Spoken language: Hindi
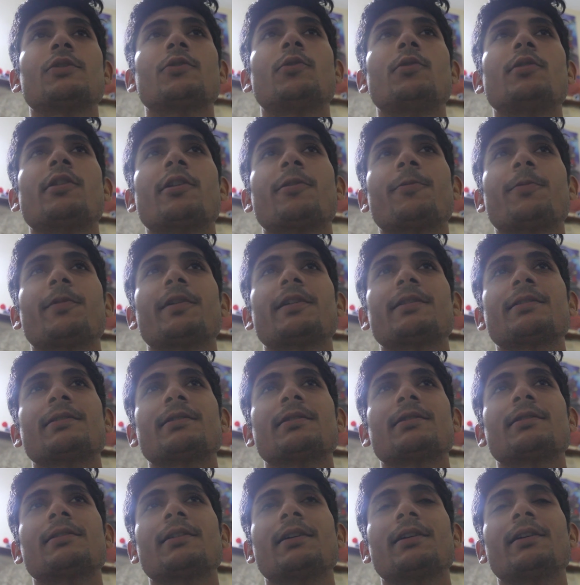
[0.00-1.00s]
शोल्डर प्रेस
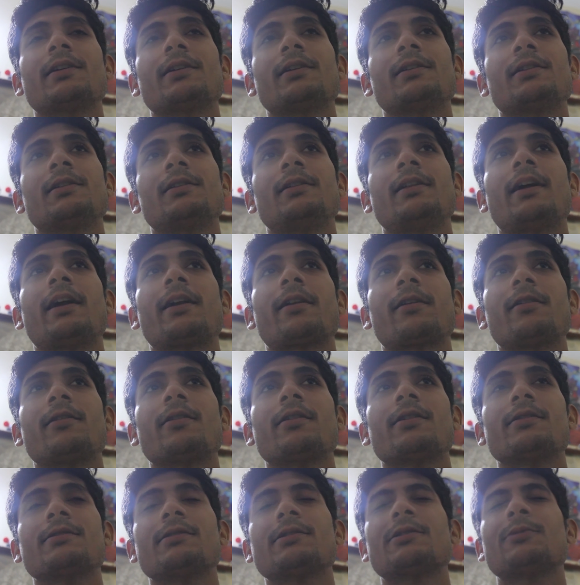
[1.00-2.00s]
से
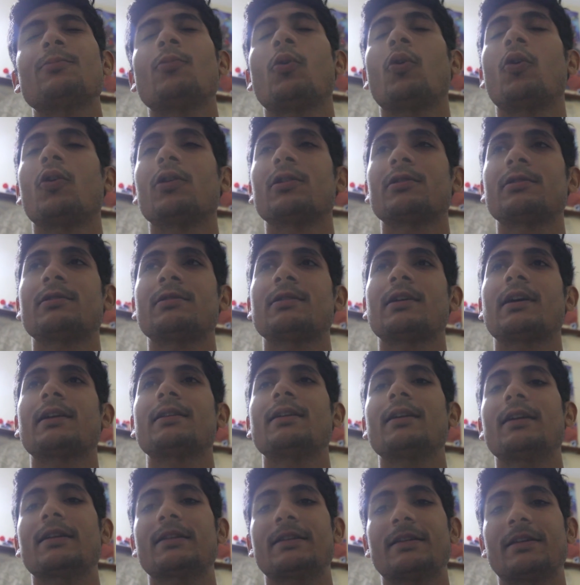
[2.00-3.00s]
लैटरल रेजेस बहुत
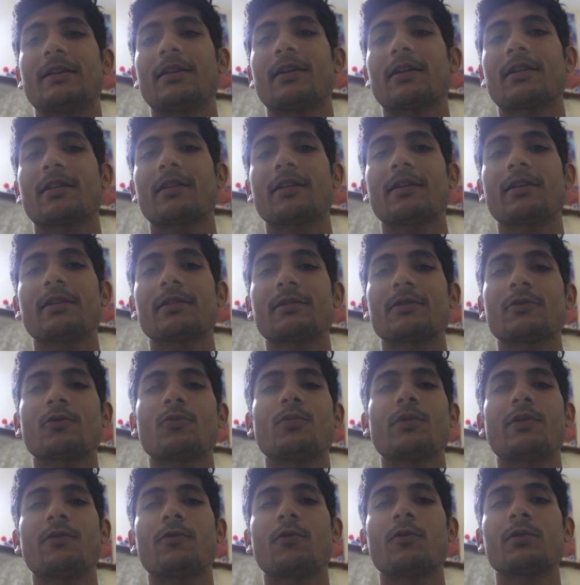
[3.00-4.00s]
ज़्यादा अच्छे लगते हैं
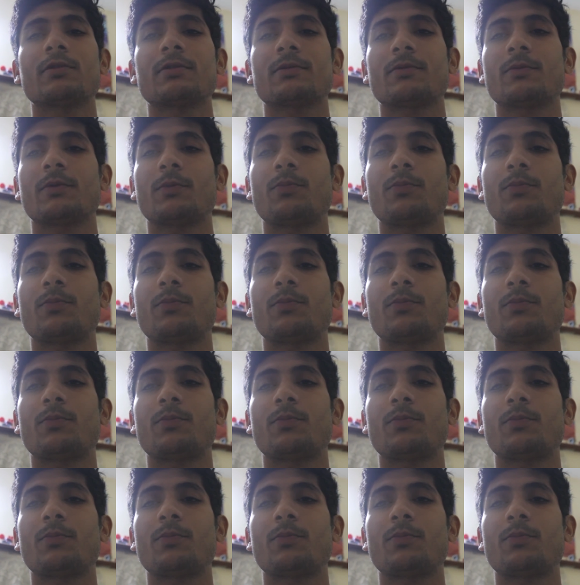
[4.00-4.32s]
तो मैं वो